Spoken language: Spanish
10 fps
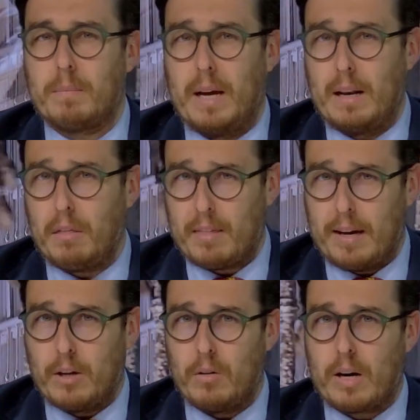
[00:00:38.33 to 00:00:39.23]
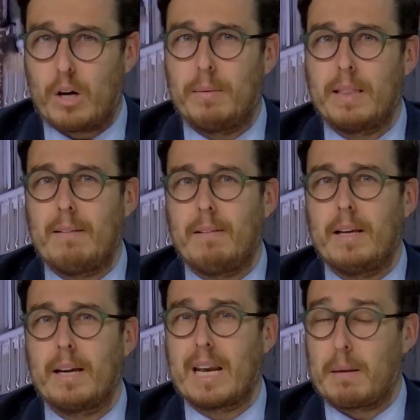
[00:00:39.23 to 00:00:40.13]
¿Es necesario y
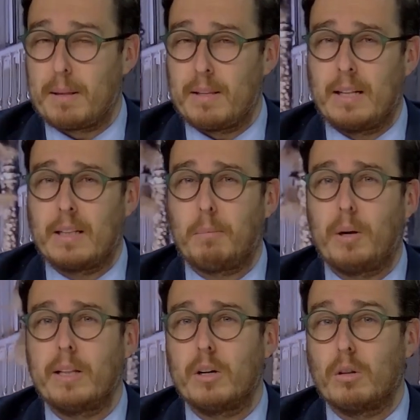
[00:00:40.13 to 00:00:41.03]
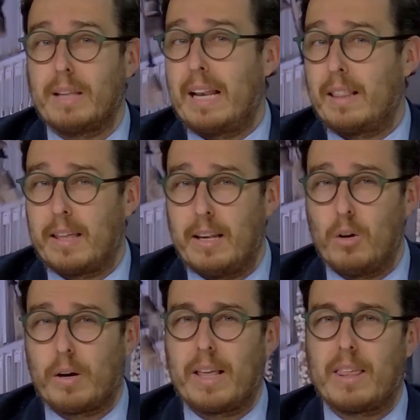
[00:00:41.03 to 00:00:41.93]
recomendable que representantes políticos del
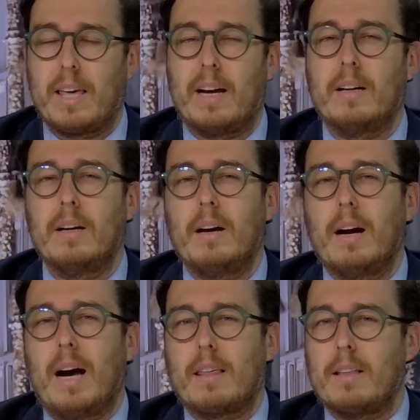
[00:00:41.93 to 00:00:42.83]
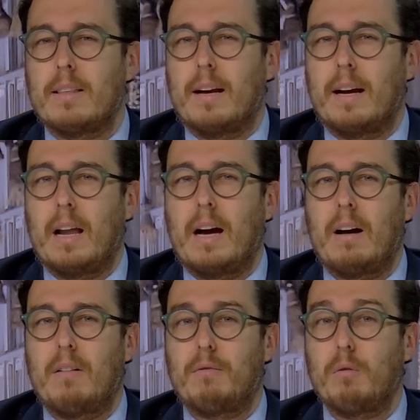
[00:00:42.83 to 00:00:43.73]
signo que sean asistan a
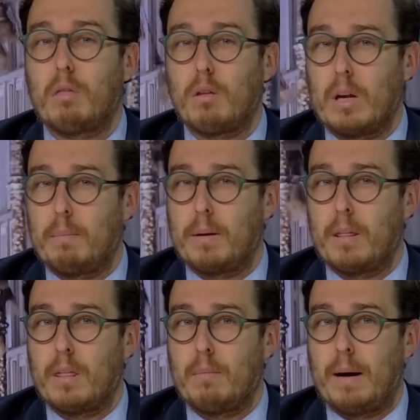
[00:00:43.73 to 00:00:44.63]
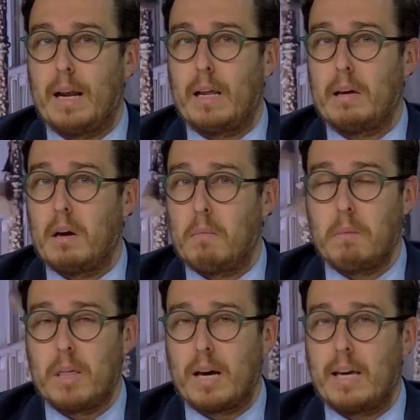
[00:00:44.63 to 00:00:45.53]
las funciones principales,
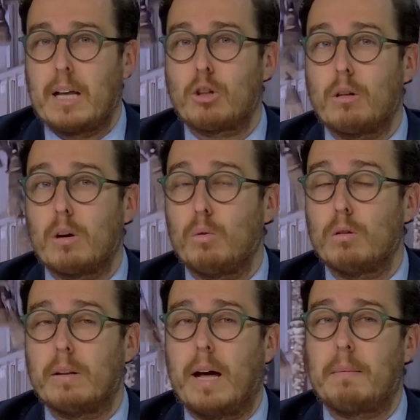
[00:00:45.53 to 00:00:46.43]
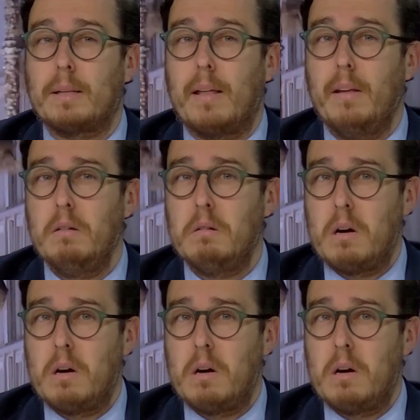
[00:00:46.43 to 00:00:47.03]
misas y actos de culto de las hermandades?